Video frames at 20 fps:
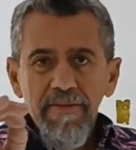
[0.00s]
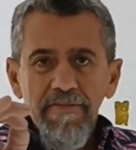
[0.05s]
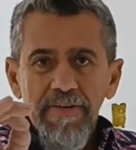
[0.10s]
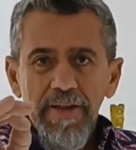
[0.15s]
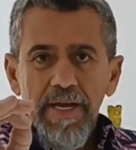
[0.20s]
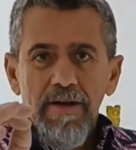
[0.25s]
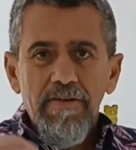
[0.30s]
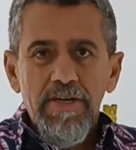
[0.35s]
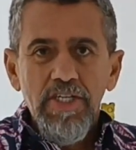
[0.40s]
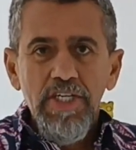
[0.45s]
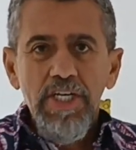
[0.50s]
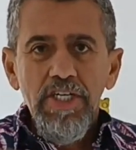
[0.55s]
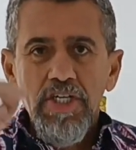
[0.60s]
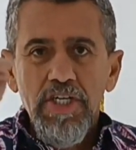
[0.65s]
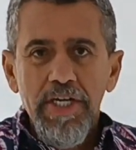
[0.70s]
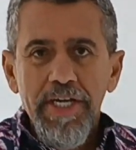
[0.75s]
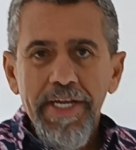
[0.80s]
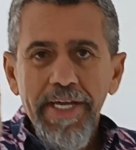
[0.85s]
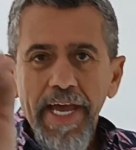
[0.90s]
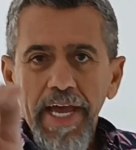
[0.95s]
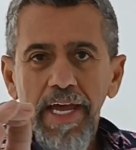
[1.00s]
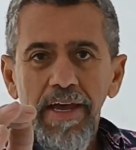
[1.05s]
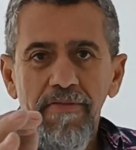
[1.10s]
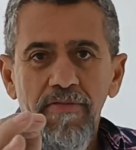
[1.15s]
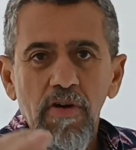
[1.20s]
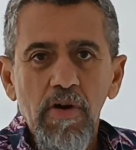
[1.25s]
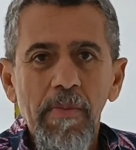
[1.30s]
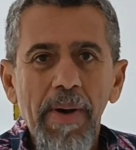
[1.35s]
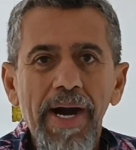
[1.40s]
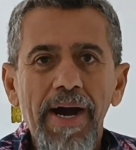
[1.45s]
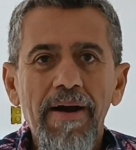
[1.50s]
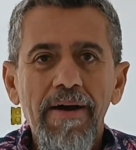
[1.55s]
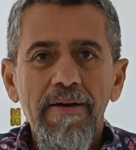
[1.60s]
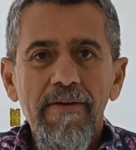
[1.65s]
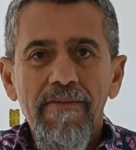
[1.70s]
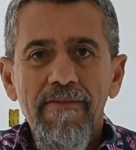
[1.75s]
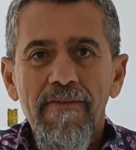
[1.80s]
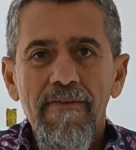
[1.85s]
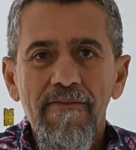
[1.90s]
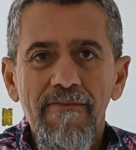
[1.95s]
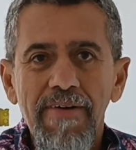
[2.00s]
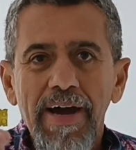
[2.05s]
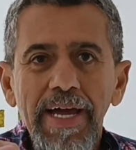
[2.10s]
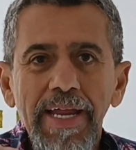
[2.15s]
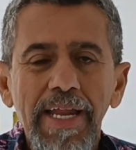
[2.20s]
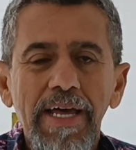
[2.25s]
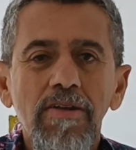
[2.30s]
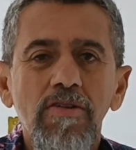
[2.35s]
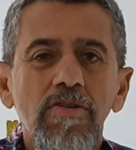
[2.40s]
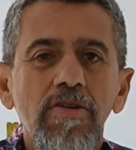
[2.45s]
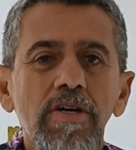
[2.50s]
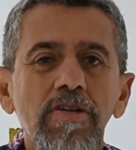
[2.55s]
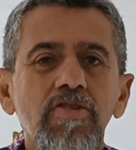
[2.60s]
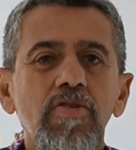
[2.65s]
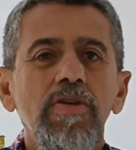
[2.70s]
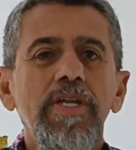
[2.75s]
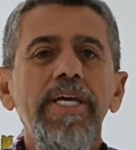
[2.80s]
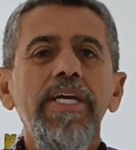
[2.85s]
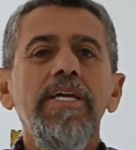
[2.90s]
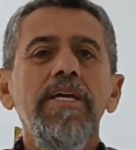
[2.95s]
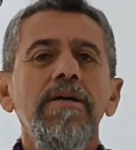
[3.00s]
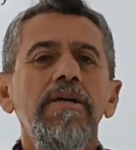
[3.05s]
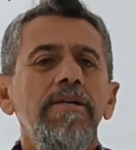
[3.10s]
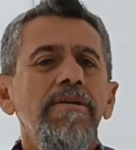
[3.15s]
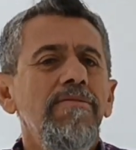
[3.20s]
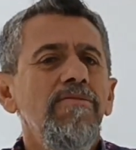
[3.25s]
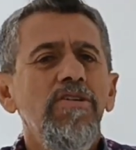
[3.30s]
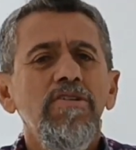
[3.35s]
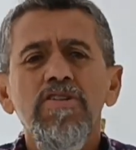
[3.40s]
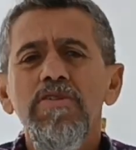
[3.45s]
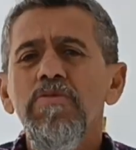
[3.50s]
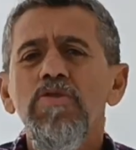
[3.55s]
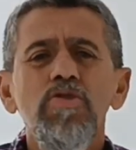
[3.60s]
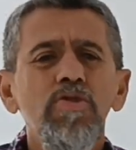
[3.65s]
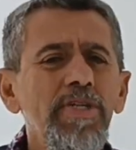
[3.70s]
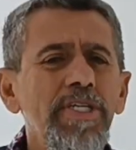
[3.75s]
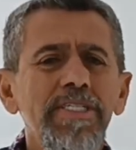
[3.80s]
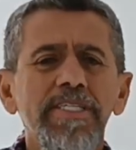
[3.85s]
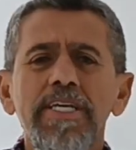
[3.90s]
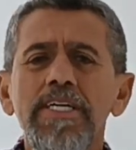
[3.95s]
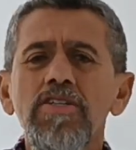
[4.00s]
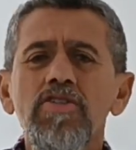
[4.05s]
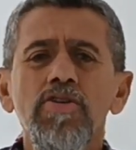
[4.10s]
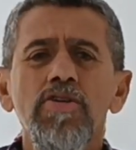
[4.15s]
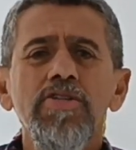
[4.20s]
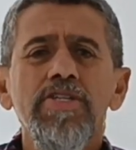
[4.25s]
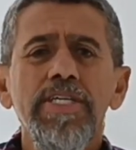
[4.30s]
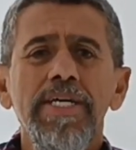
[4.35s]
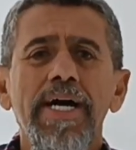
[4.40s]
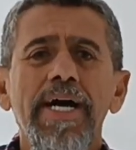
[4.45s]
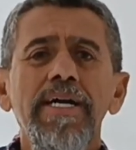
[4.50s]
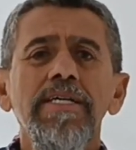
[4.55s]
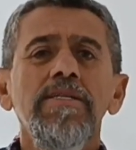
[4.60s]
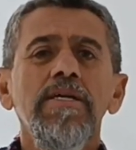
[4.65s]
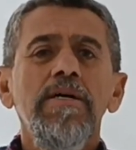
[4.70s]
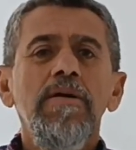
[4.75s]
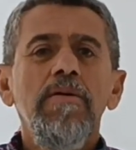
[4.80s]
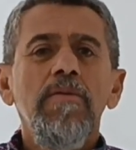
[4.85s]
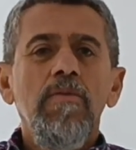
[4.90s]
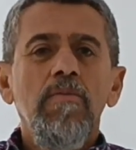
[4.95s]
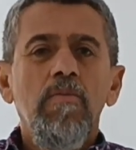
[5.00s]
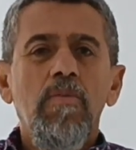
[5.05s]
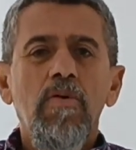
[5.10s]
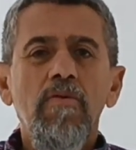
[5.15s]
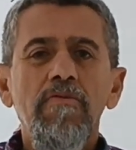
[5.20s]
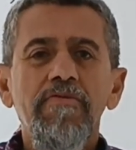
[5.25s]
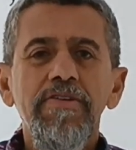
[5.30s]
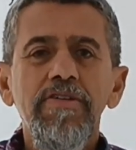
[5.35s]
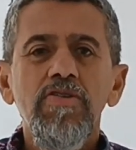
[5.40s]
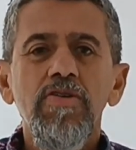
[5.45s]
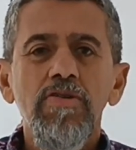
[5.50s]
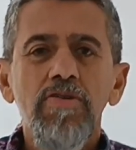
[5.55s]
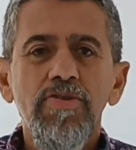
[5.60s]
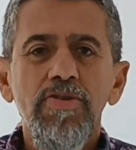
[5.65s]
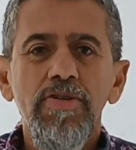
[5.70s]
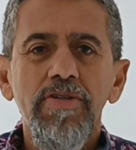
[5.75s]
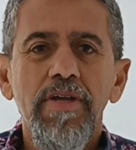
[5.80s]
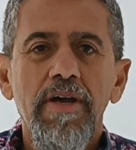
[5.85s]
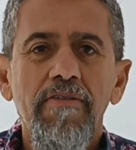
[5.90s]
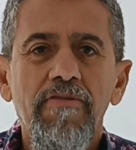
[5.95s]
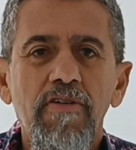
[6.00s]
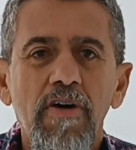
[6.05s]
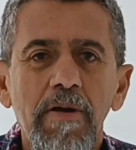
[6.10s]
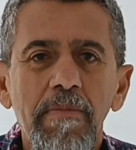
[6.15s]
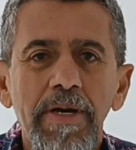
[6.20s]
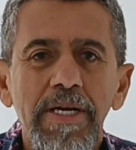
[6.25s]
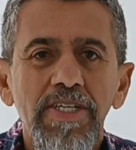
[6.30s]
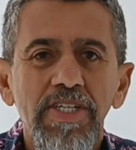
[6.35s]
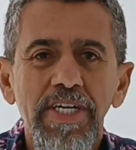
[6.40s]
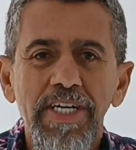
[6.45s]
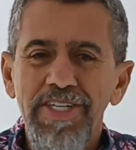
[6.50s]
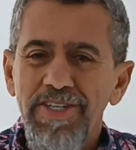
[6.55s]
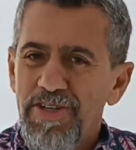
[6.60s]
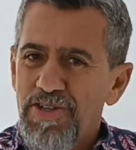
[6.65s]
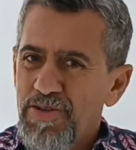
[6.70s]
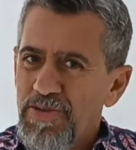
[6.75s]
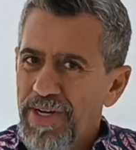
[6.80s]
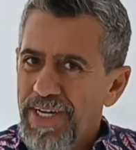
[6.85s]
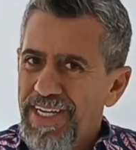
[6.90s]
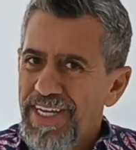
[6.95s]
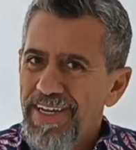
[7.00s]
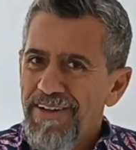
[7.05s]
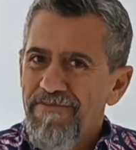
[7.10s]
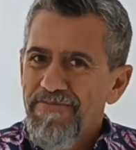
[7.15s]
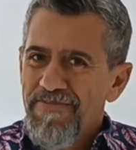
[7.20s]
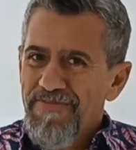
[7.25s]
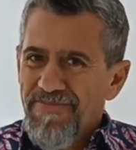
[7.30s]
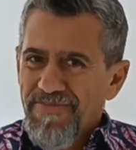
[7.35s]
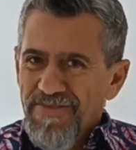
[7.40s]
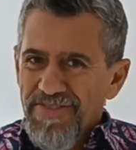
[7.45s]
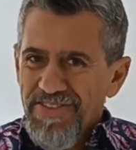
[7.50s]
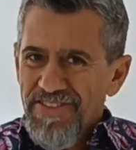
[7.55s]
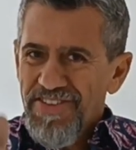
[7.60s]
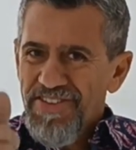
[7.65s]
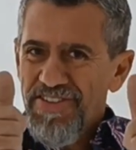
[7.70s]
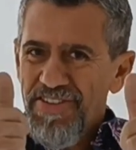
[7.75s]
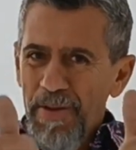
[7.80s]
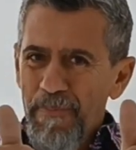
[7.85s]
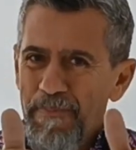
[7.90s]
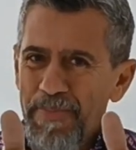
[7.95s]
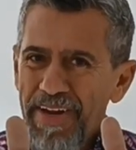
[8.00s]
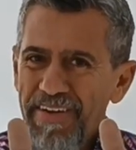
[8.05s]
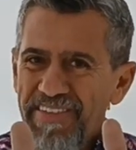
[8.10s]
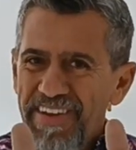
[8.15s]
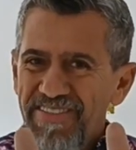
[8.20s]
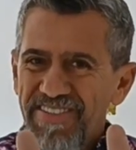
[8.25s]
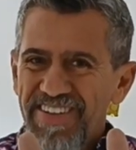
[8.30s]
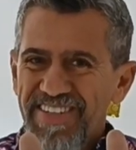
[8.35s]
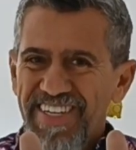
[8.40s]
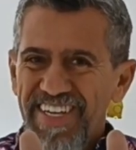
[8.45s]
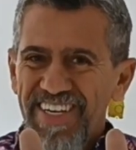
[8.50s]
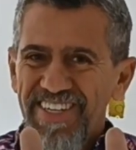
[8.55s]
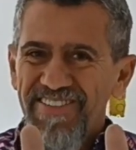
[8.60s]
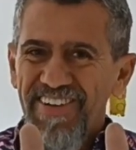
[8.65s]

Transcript: falar com a gente? Quer reformar? Vai lá no nosso link. Nós estamos em todas as redes sociais. Bom, Bonfim Soluções e Reforma. Gente, eu estou aqui só para ver vocês,